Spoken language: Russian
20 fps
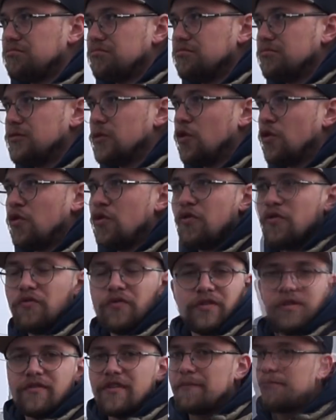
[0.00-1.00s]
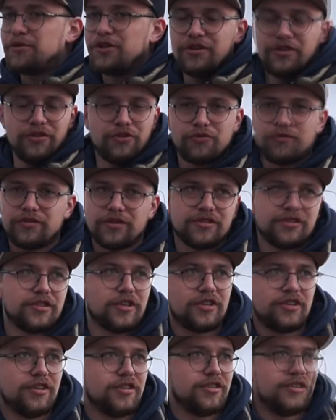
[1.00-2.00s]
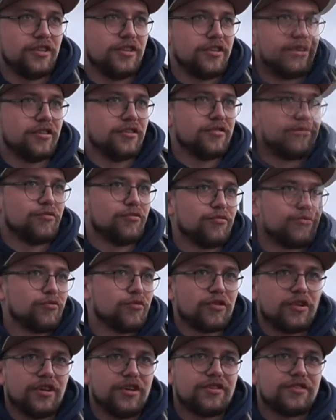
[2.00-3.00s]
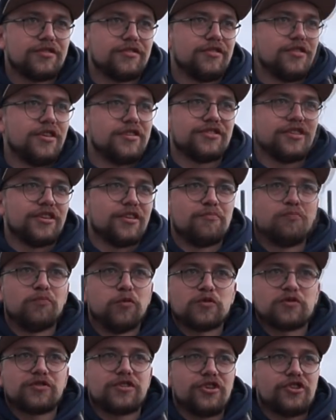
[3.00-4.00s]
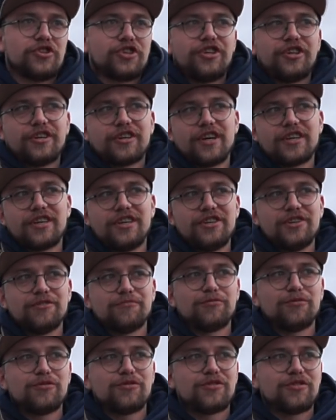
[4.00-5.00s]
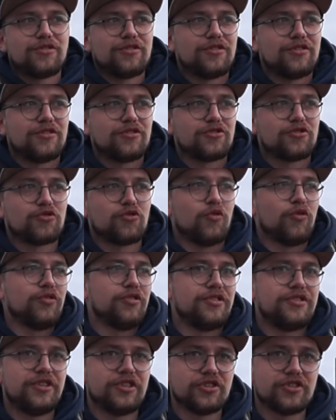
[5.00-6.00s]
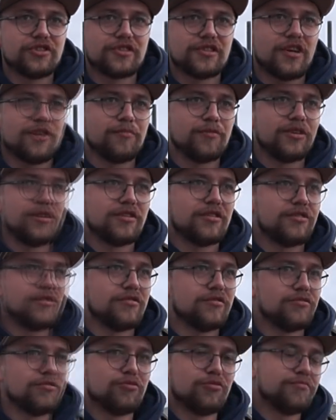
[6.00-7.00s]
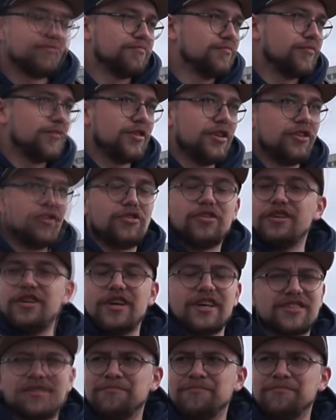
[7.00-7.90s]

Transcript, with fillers: нового вообще ничего нет за такие деньги. Ну, только если, не знаю, там пустышки какие-нибудь, Шкоды те же самые. Ну, вообще, и, и я